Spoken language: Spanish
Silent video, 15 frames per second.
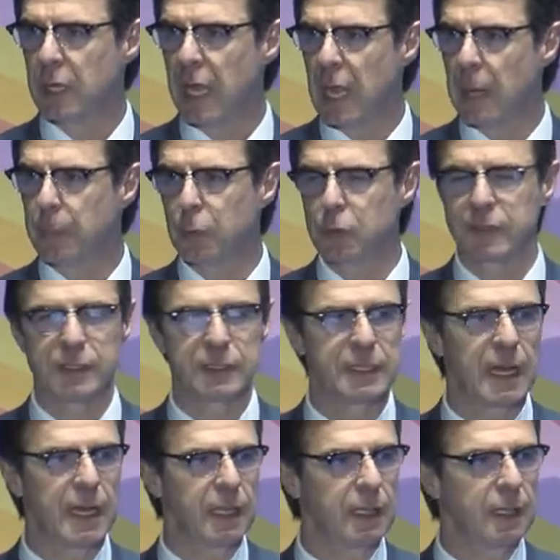el
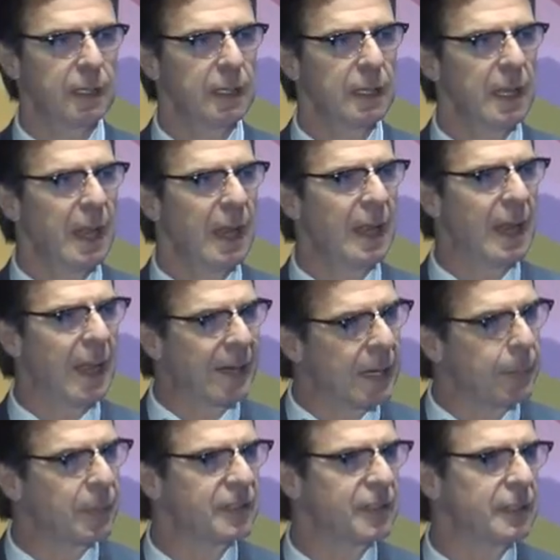porcentaje, la
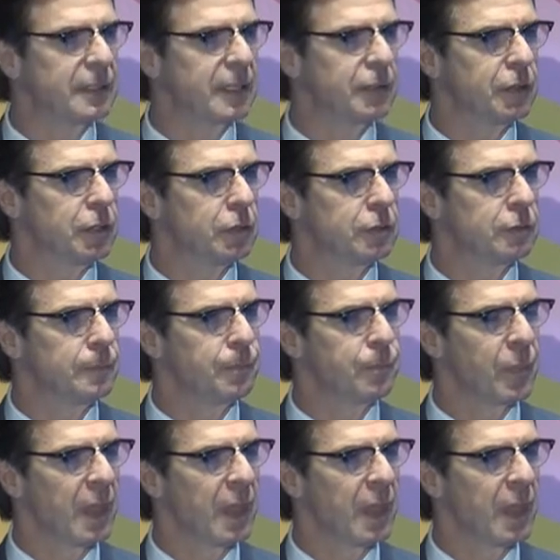representación